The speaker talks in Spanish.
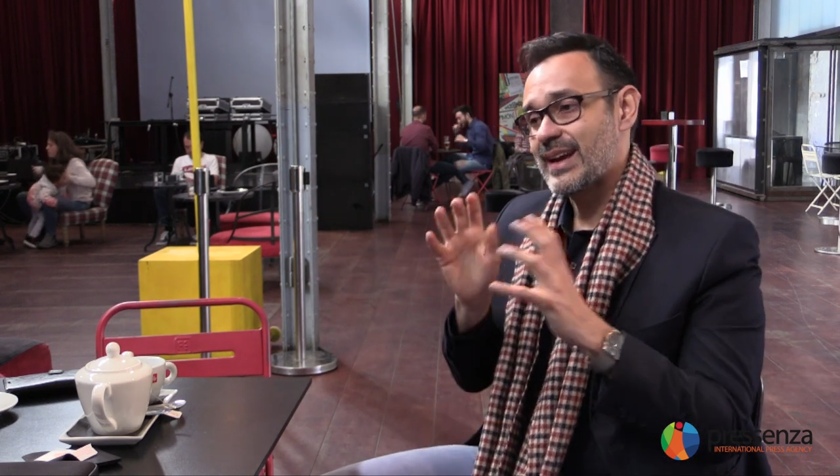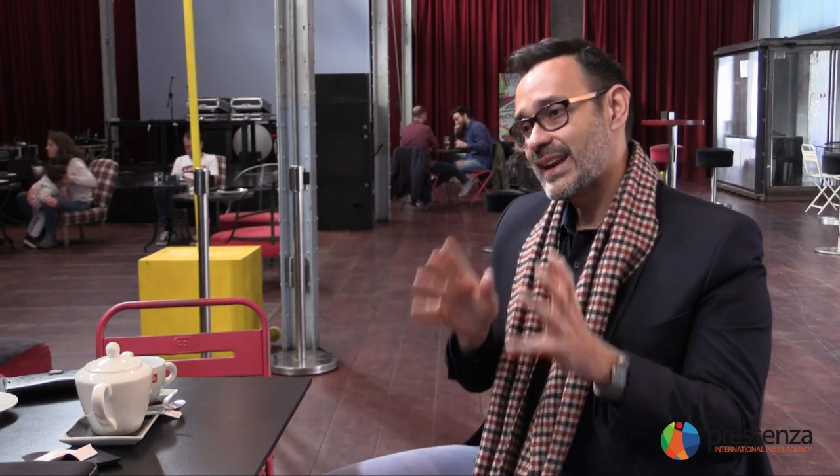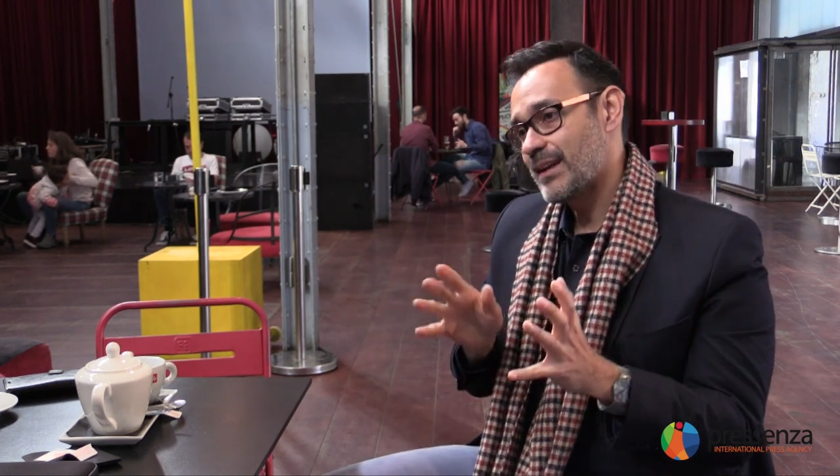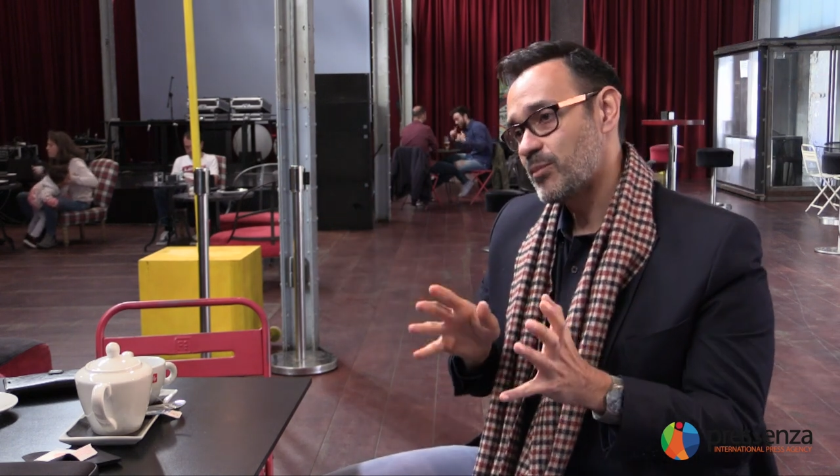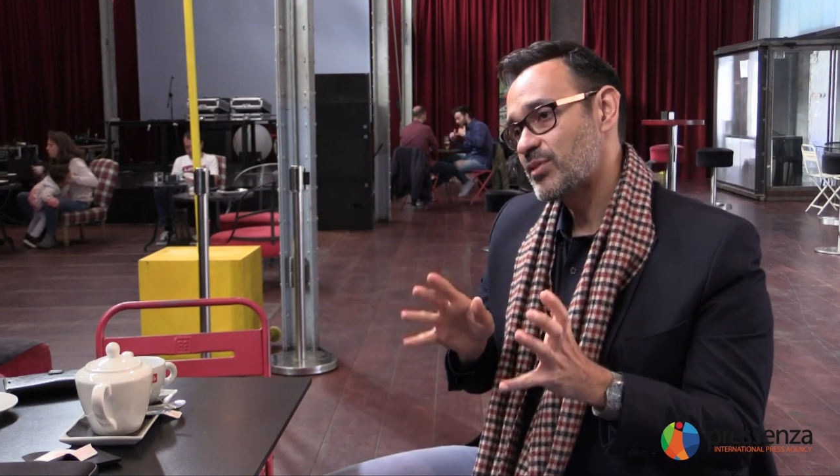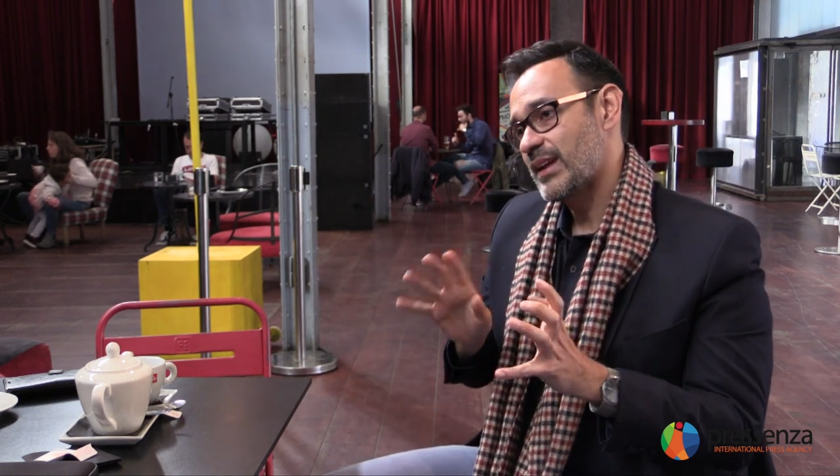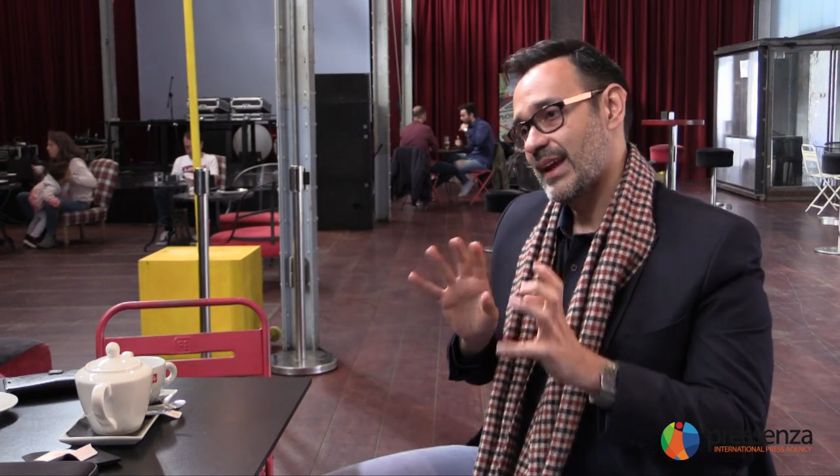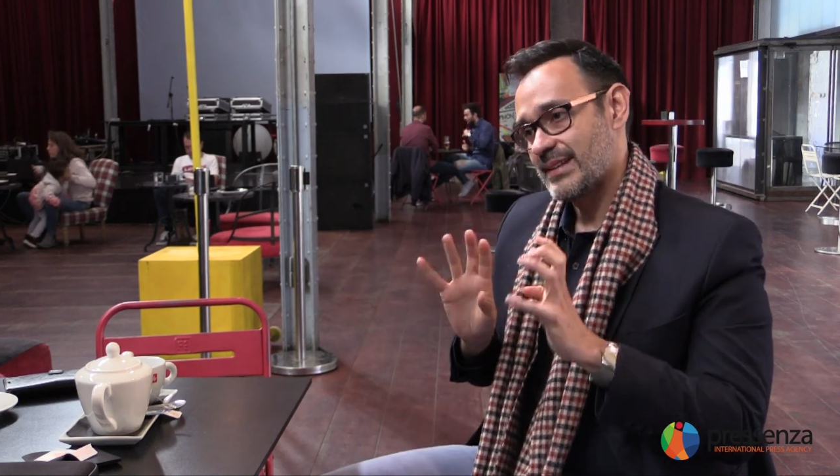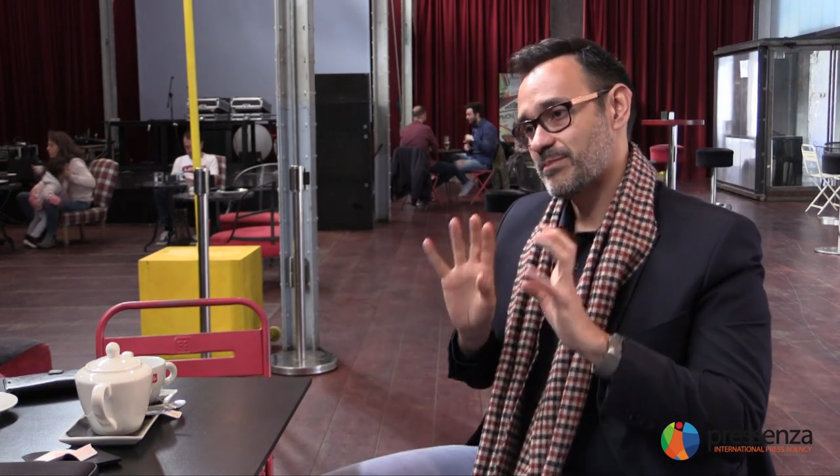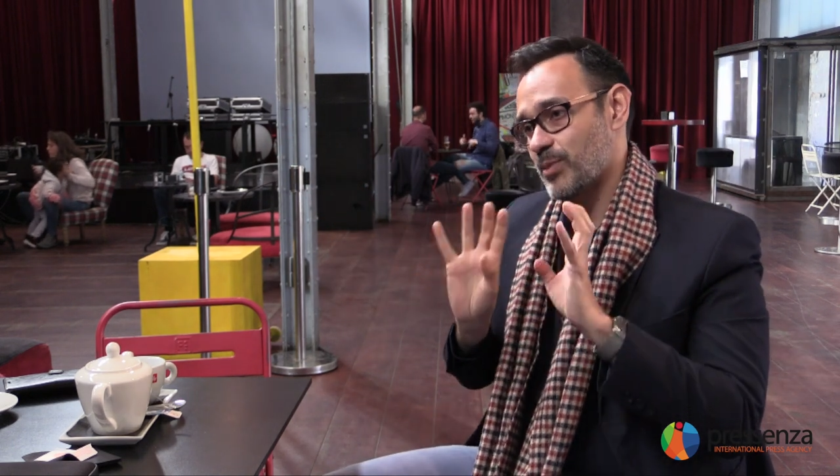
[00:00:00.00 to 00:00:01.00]
queremos
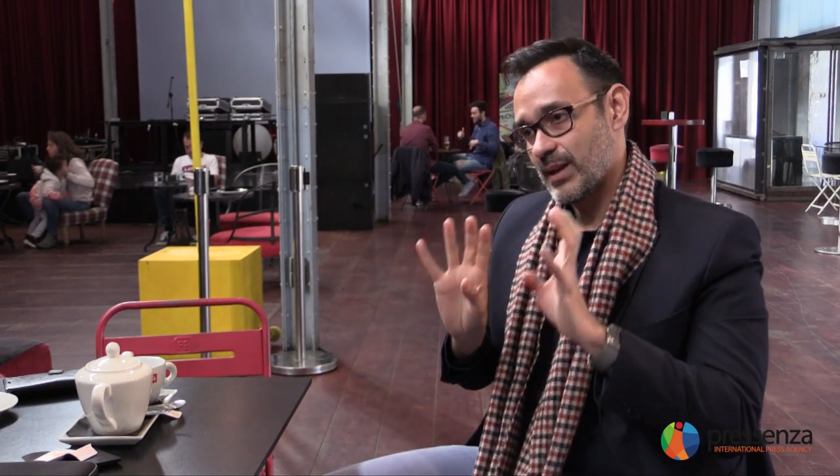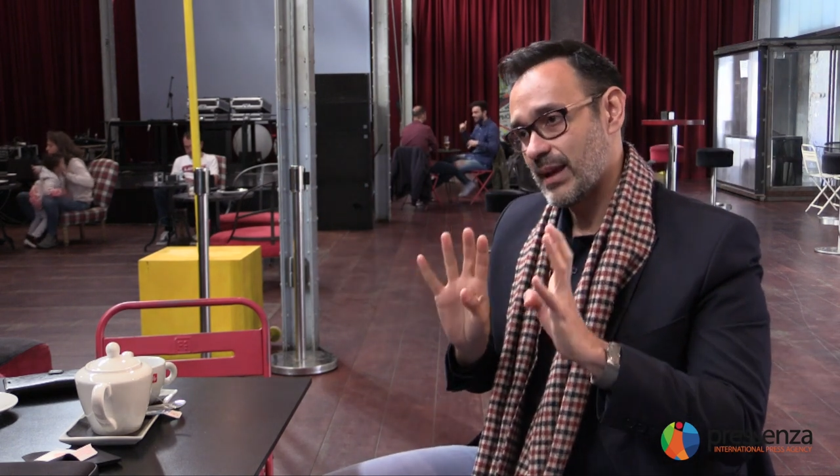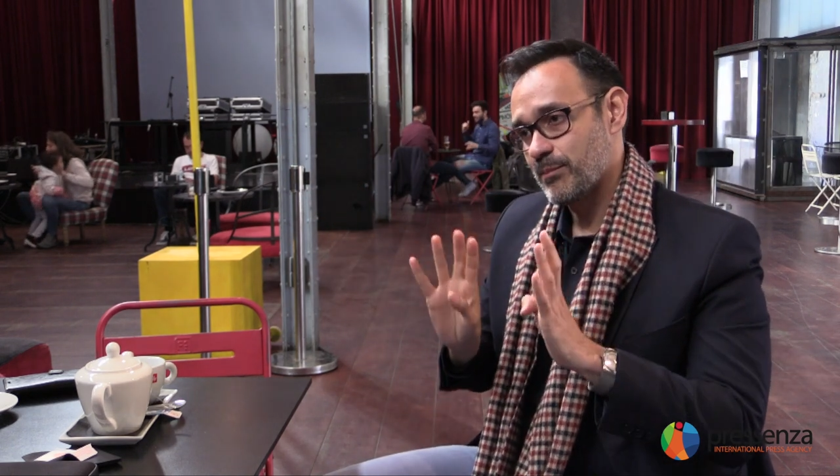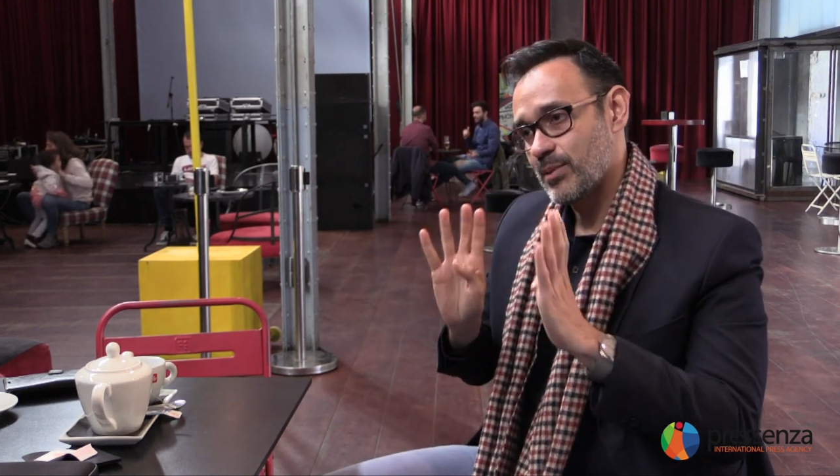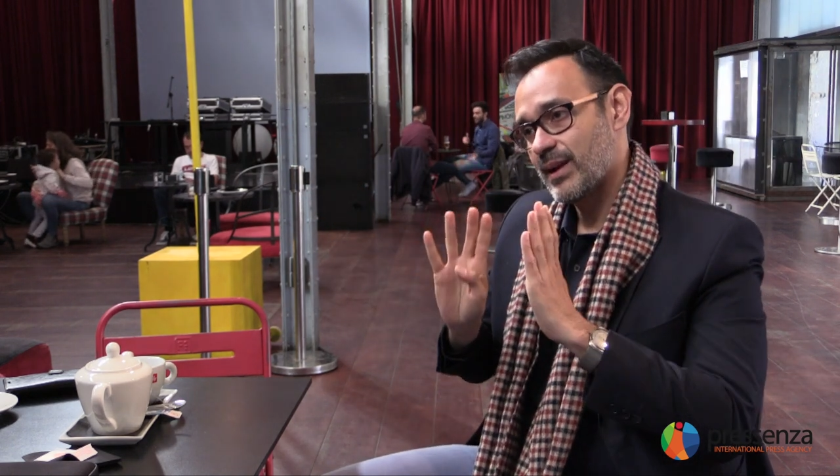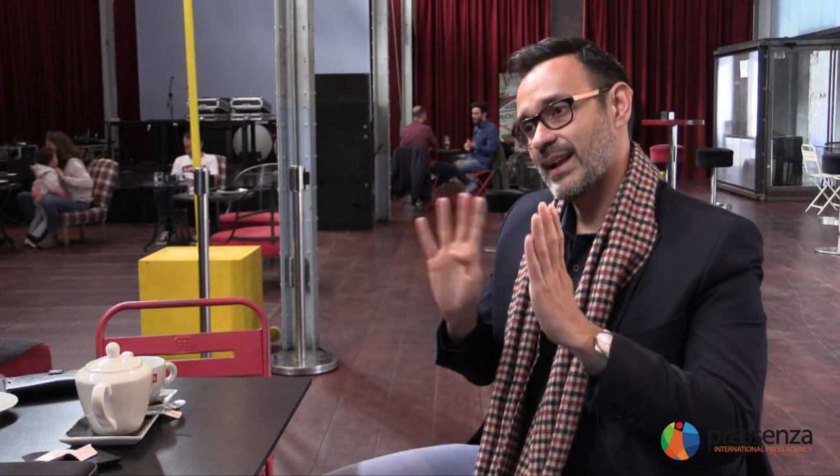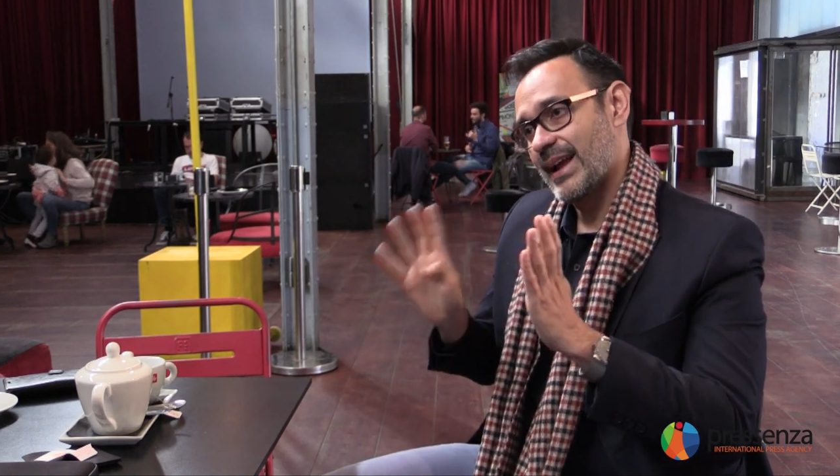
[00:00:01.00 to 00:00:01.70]
es, por ejemplo,